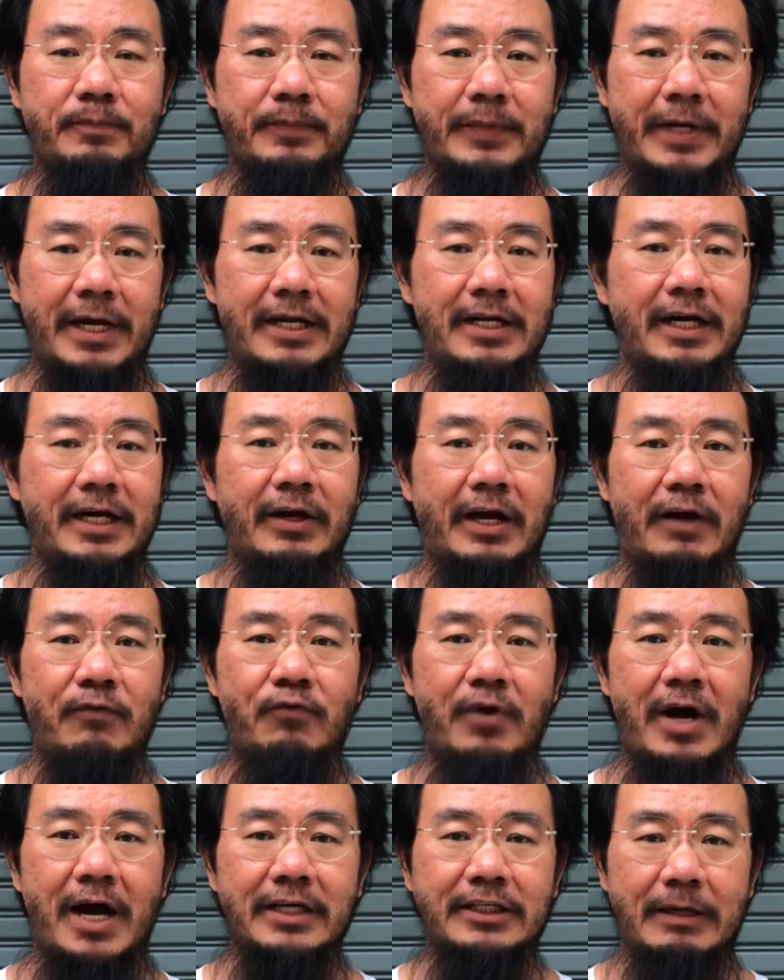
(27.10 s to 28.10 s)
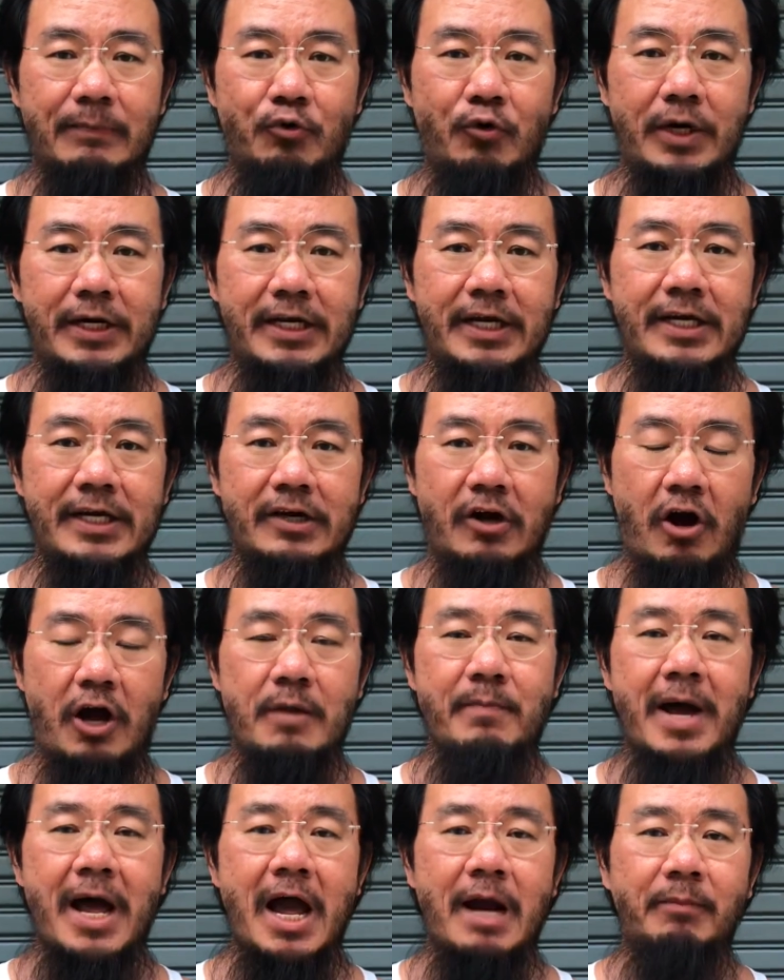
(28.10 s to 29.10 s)
ได้เลยครับว่าจำนวนนี้น้อย
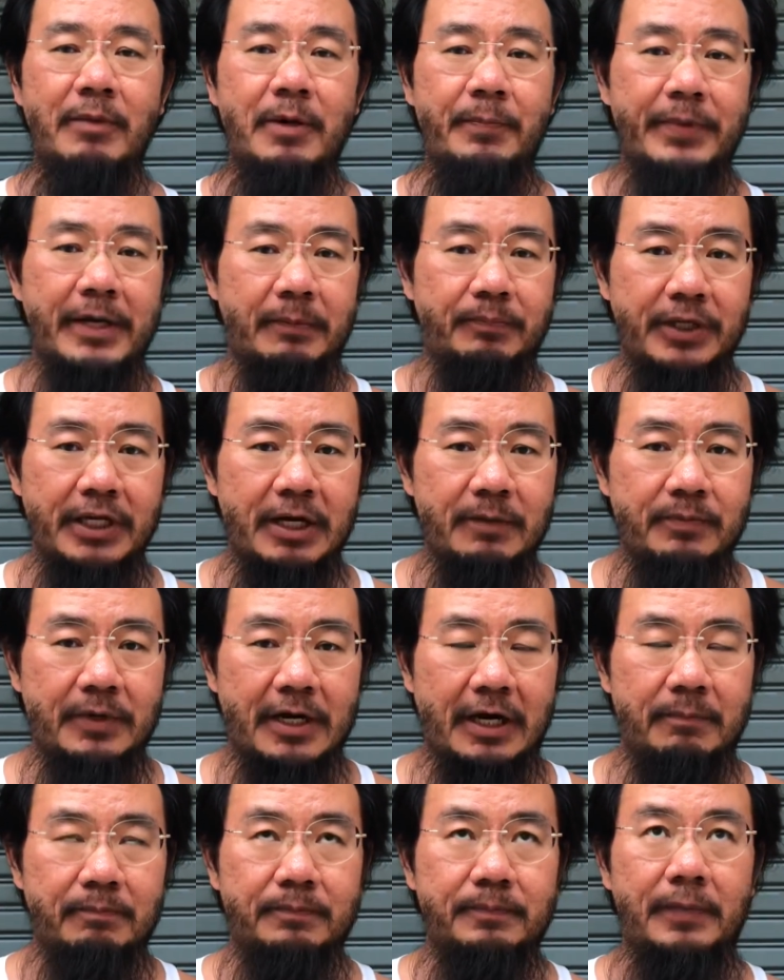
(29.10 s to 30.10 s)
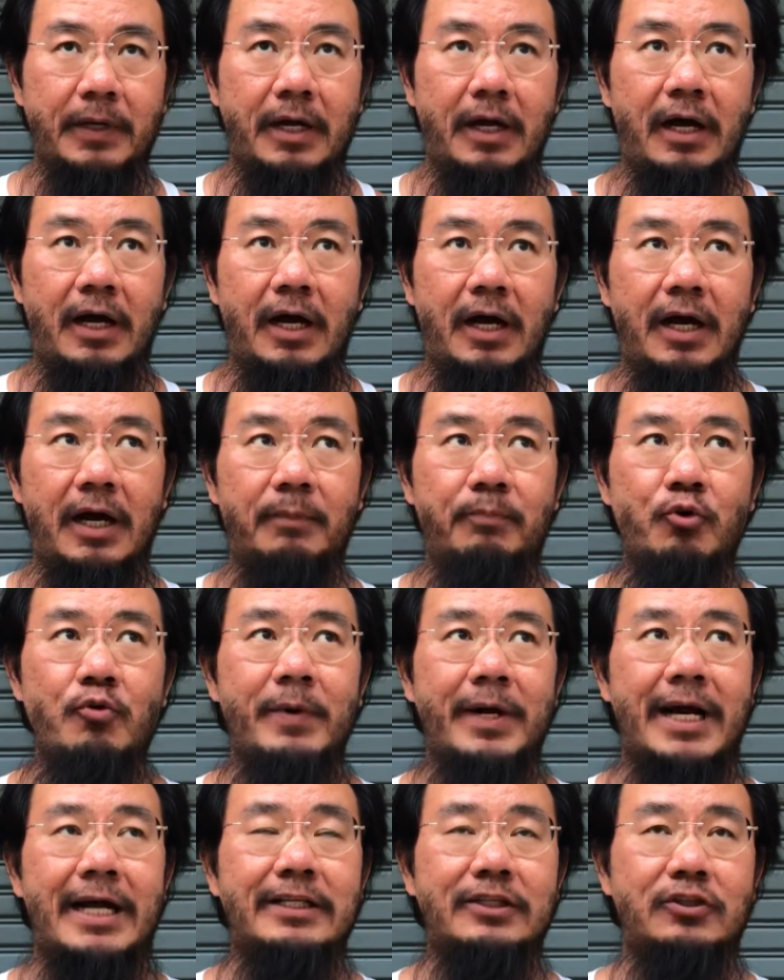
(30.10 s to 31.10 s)
มากเมื่อเปรียบเทียบกับผู้ป
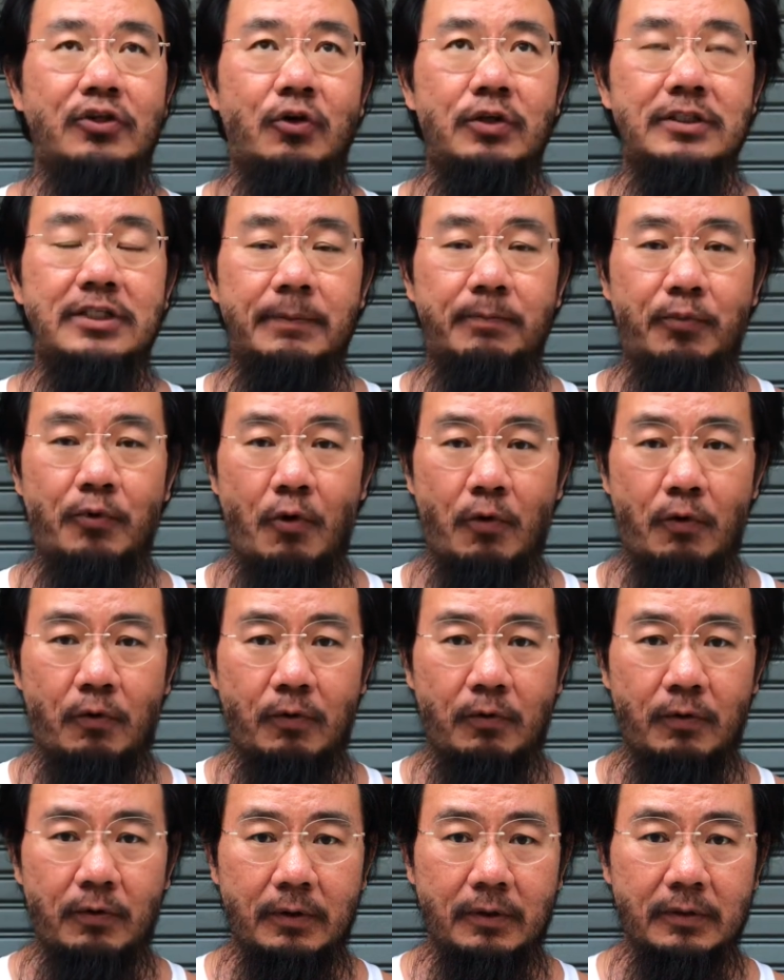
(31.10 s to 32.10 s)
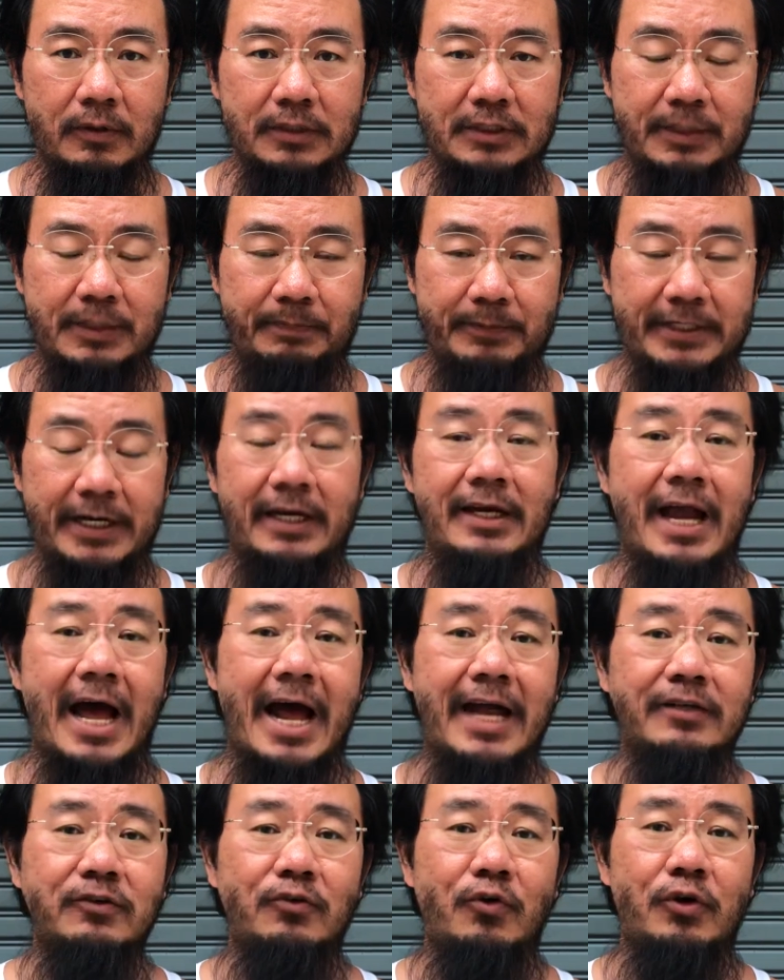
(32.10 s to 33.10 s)
ระกันตน 16 17 ล้า
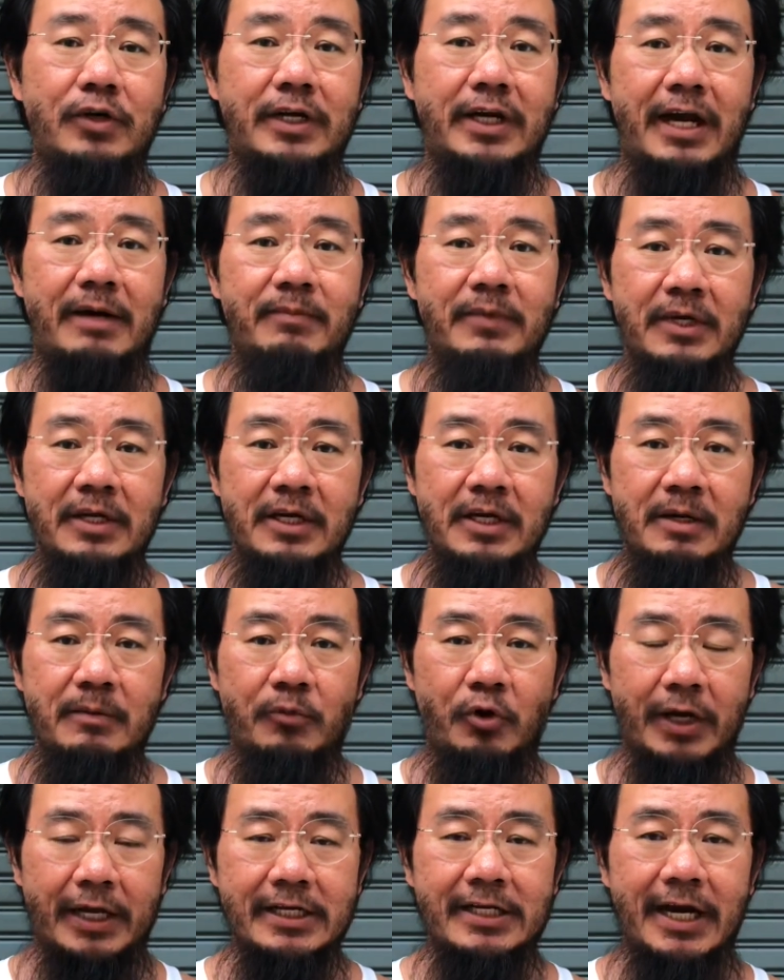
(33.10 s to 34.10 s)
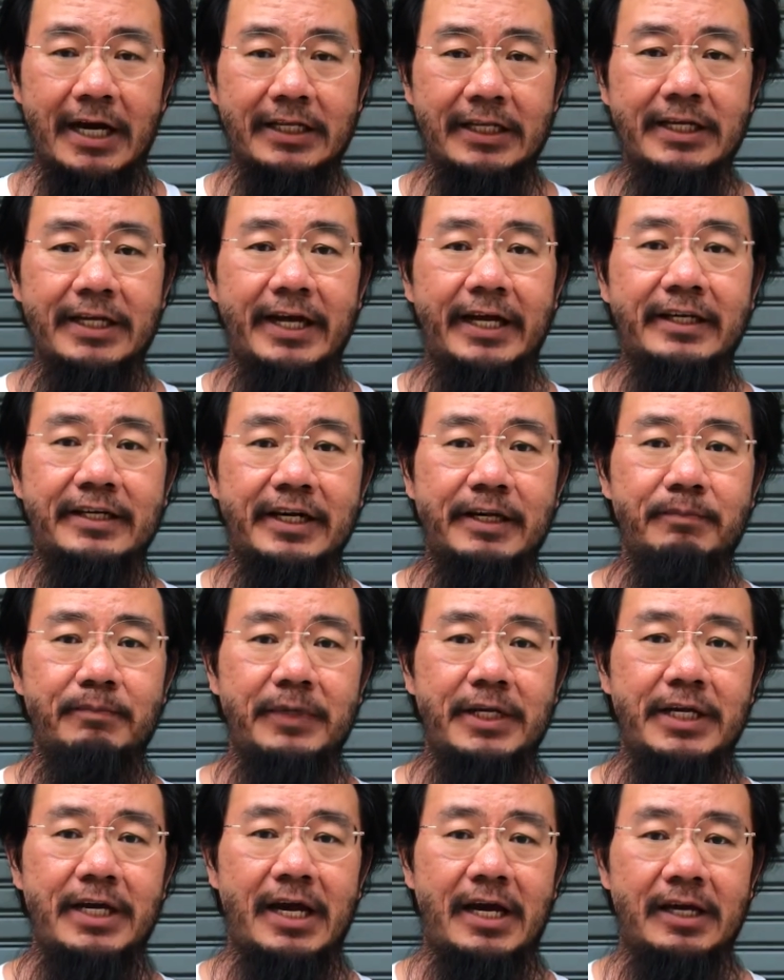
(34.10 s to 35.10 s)
นคนนะครับ เพราะงั้นใครที่เห็นคลิป
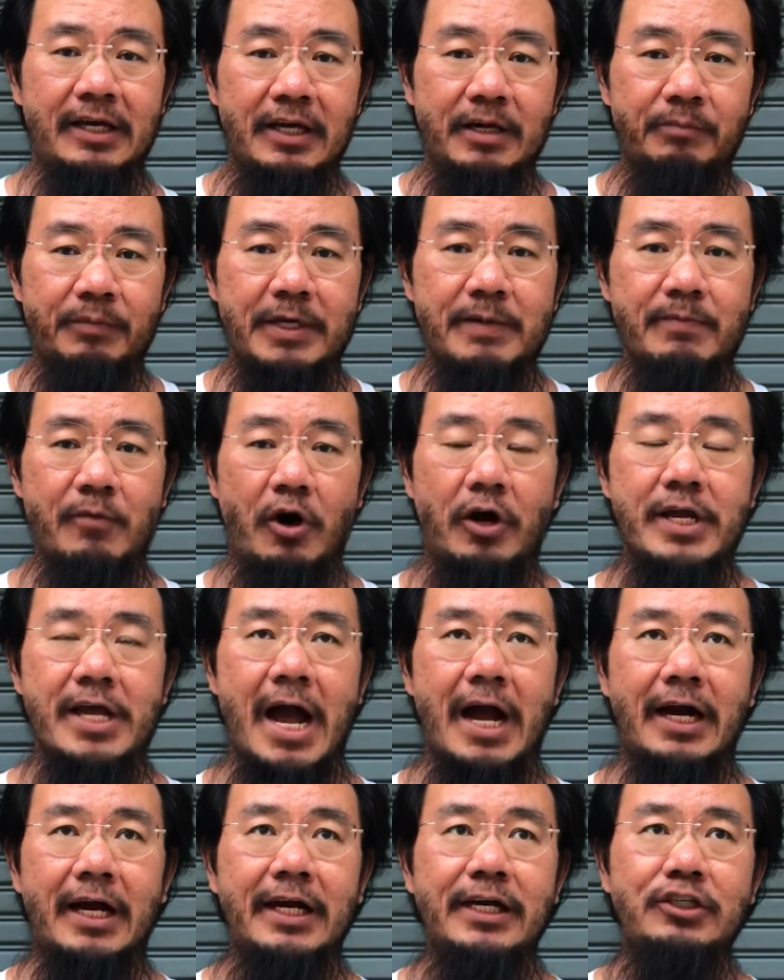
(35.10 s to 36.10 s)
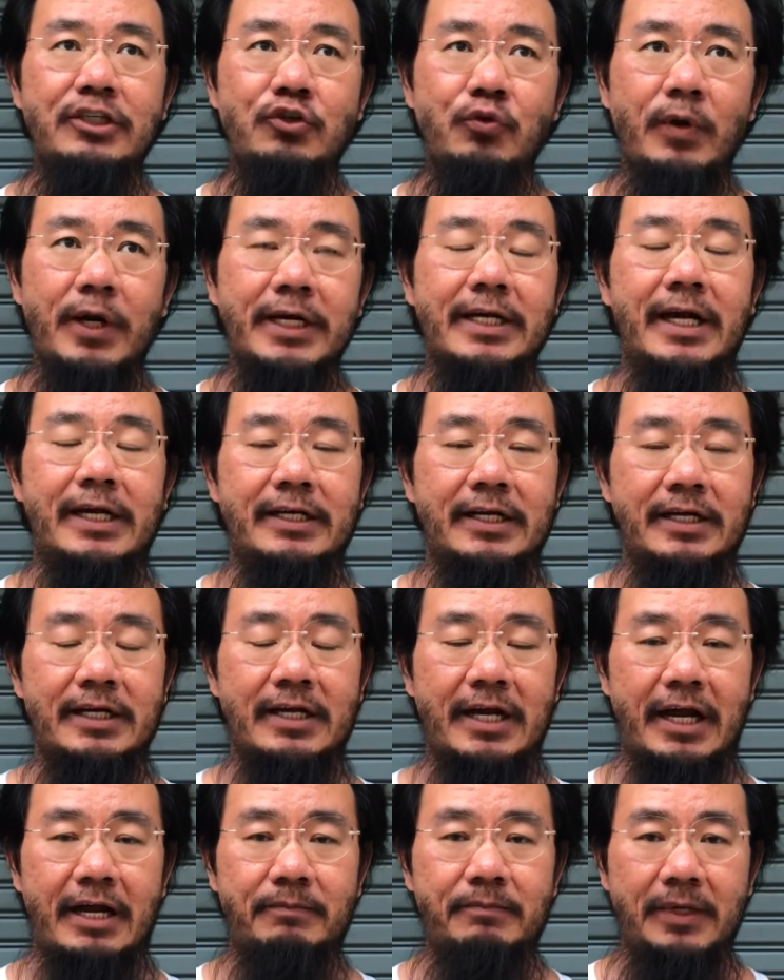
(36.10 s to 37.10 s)
เนี่ยที่หมออยากให้ช่วยกันนะ
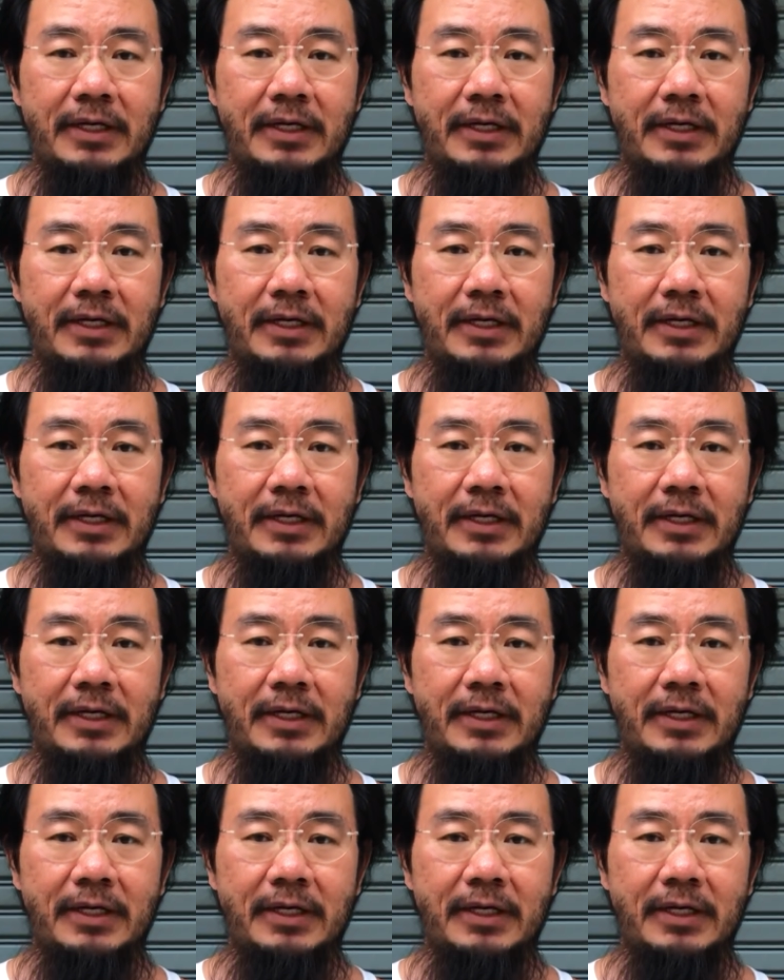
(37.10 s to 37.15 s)
ครับ